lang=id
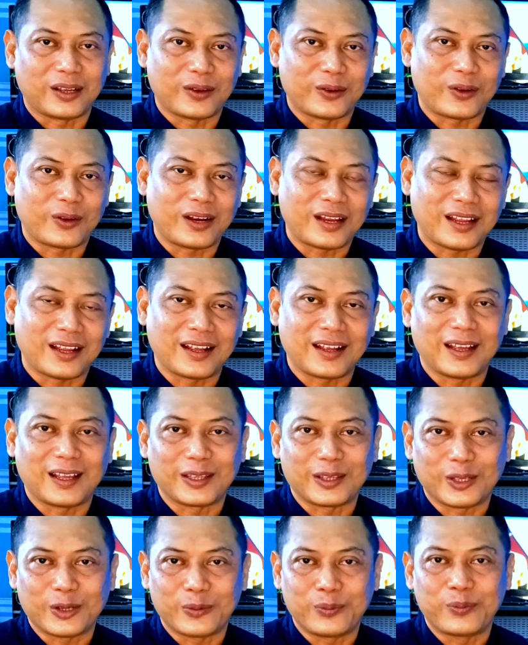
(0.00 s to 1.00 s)
orang-orang
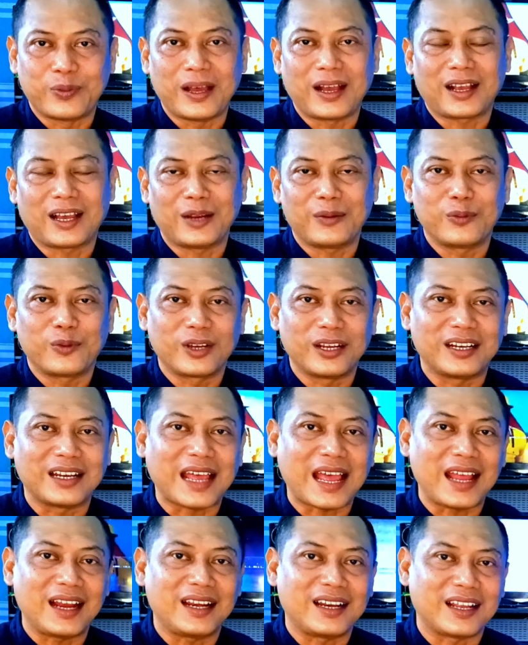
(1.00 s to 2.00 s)
atau bahkan mungkin
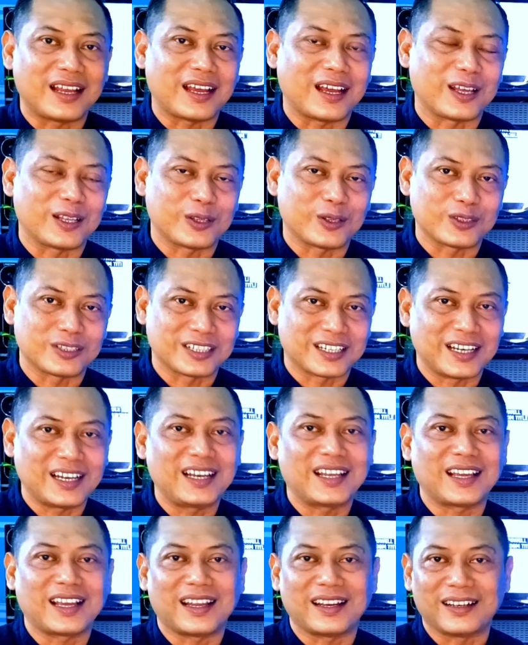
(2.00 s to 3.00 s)
anda atau
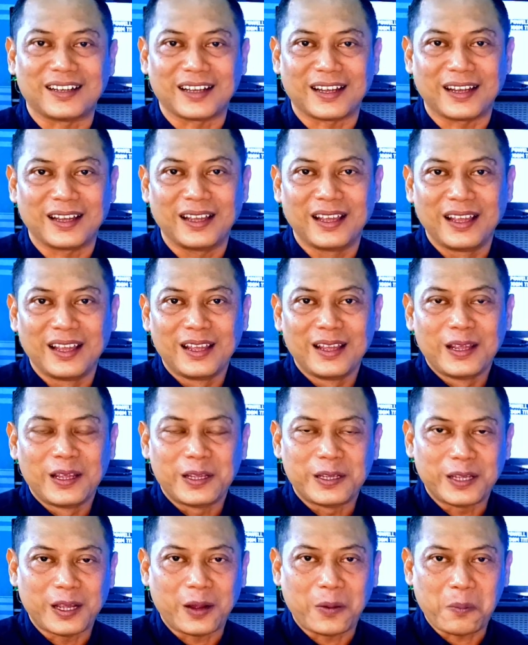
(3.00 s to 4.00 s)
sekeliling anda
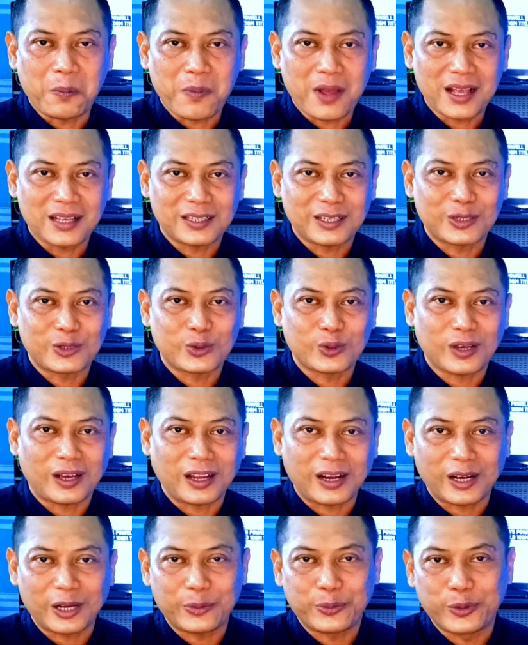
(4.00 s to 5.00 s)
yang masih
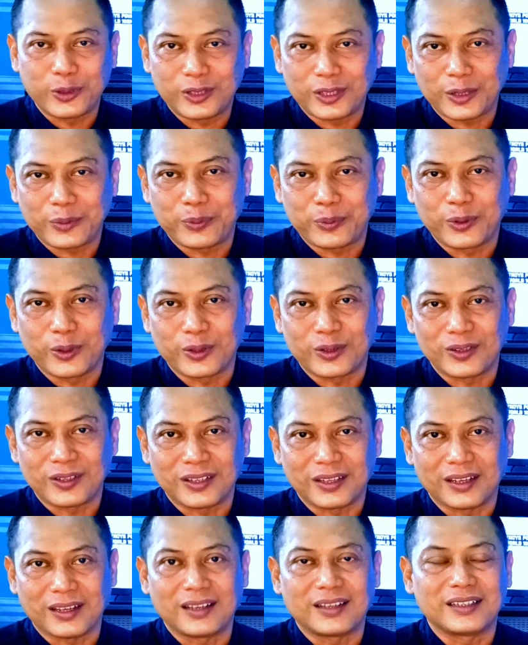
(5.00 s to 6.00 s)
suka ribut-ribut
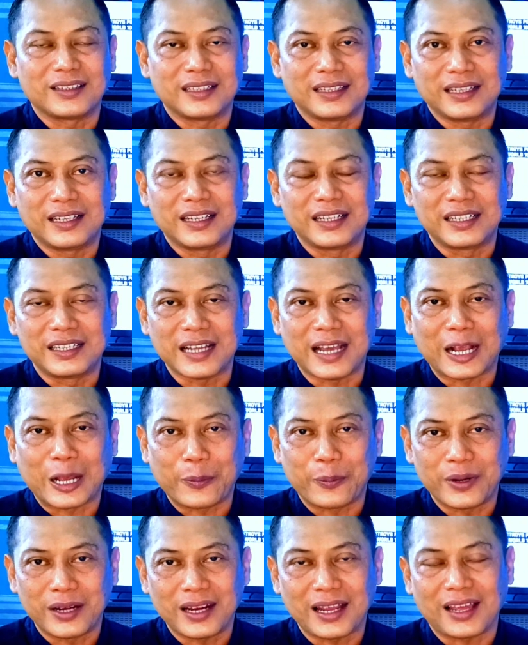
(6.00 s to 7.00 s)
ya ingin
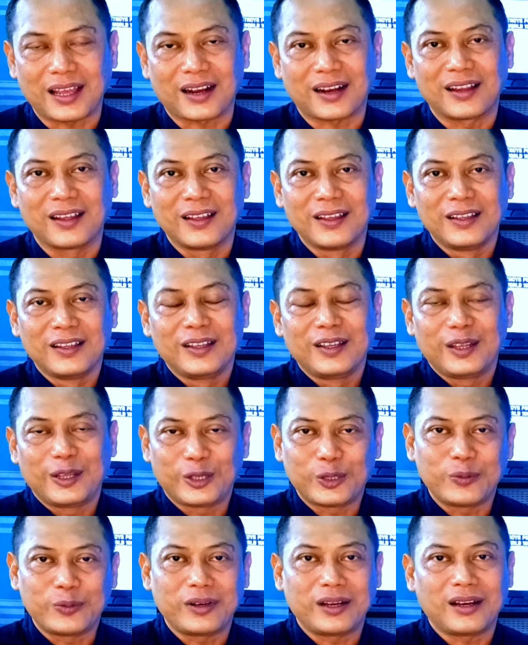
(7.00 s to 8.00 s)
dianggap benar
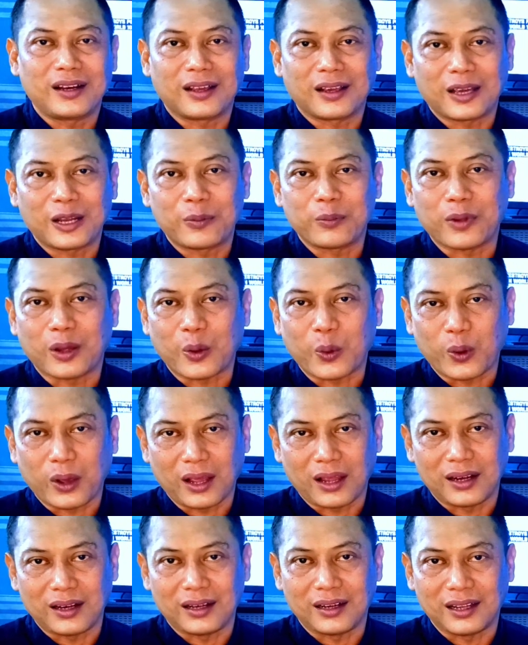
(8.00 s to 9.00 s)
itu menandakan
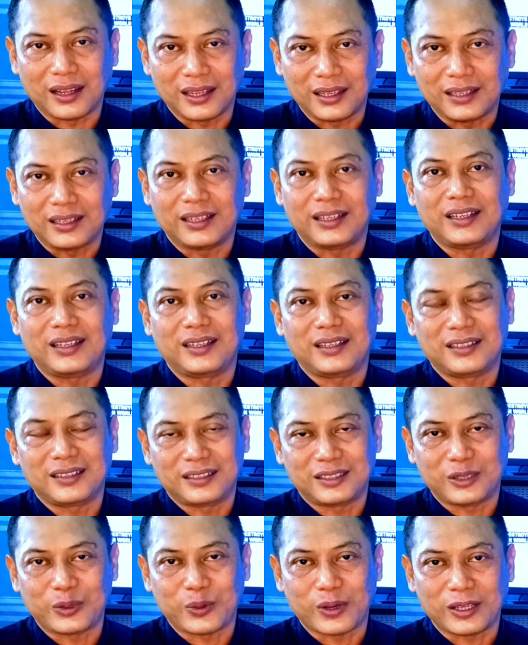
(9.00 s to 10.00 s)
bahwa Anda ini
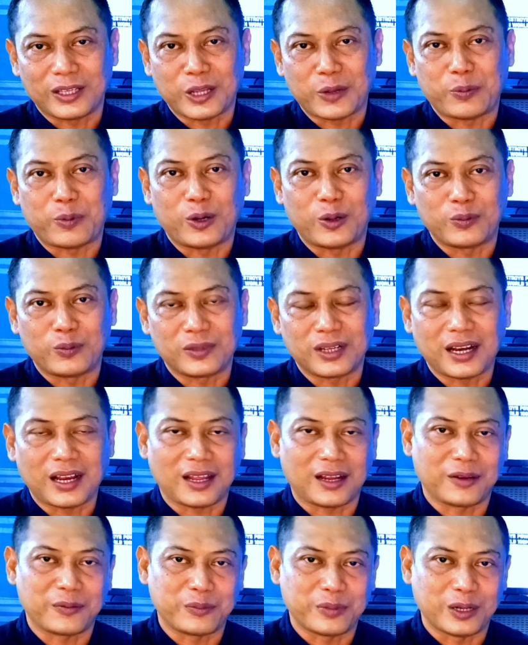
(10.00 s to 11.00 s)
jiwanya belum
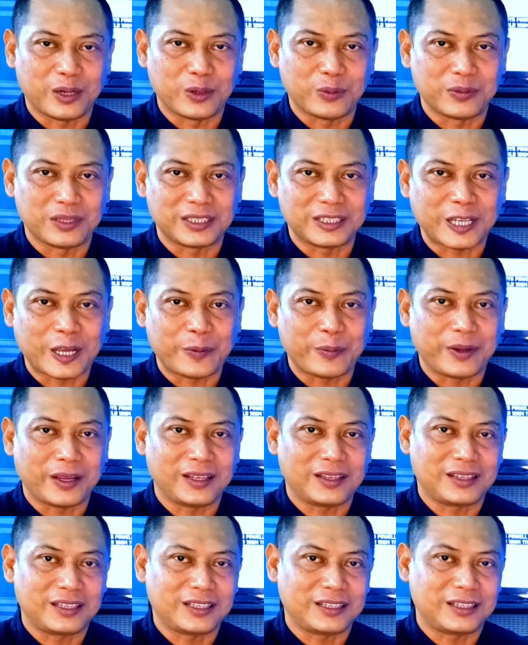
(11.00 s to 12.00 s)
tenang, belum
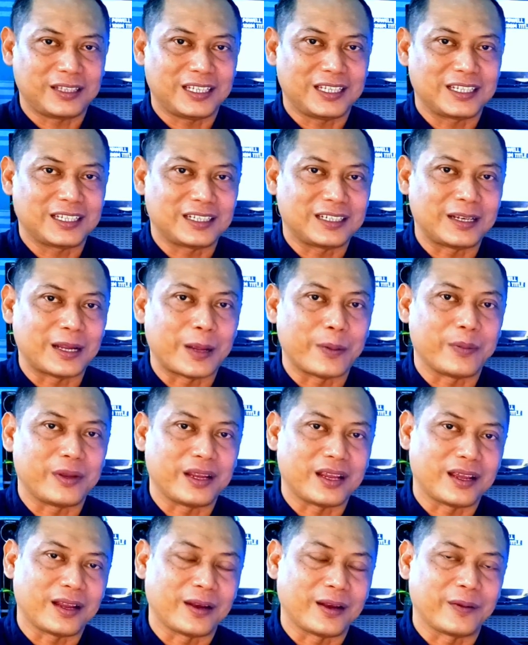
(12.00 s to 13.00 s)
mencapai titik
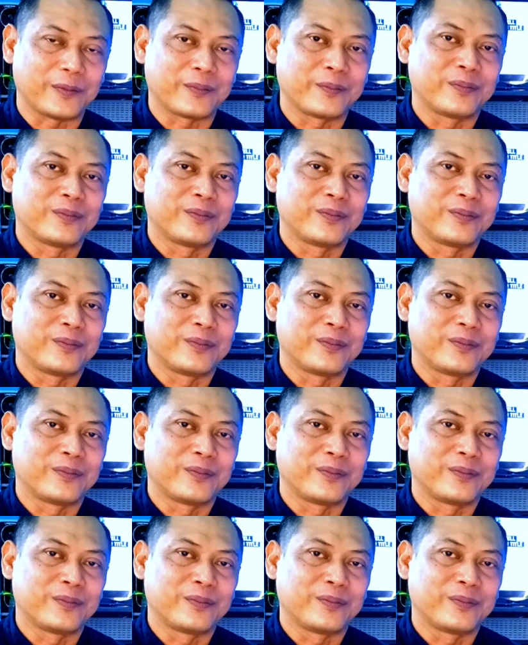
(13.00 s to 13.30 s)
kedamaian.